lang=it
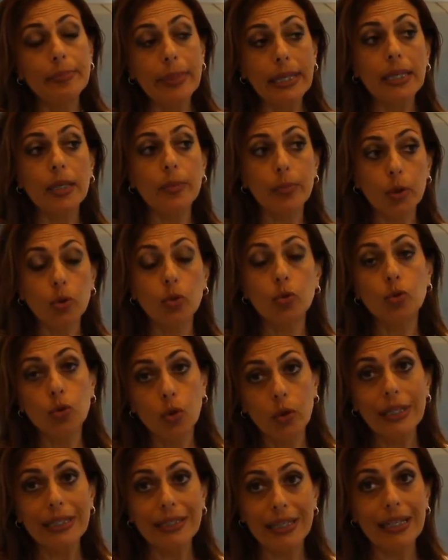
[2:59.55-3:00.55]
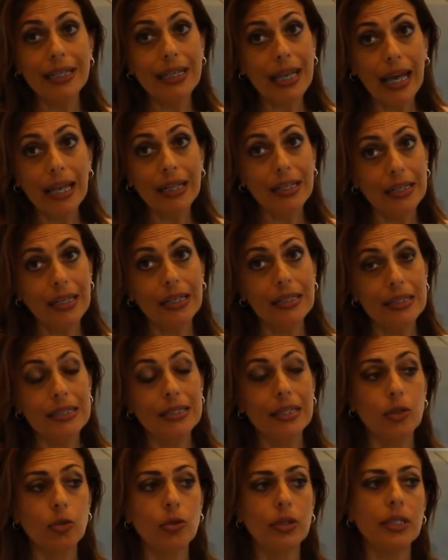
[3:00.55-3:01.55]
per i produttori italiani negli
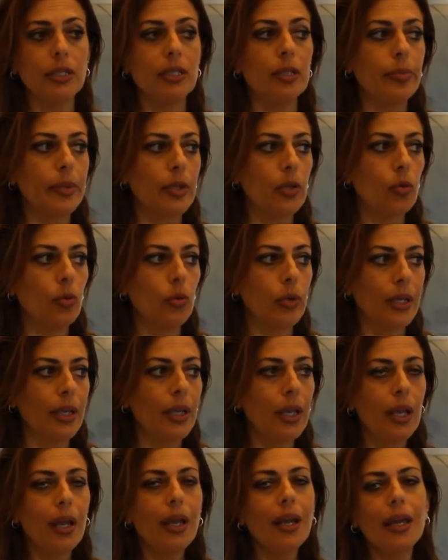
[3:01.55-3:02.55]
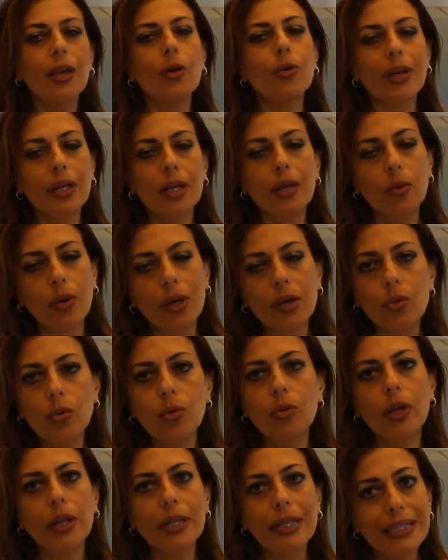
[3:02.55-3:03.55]
Stati Uniti, per cui è ora che
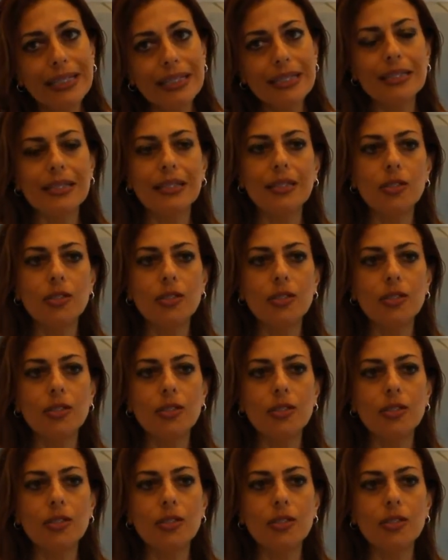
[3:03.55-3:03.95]
qualcuno inizi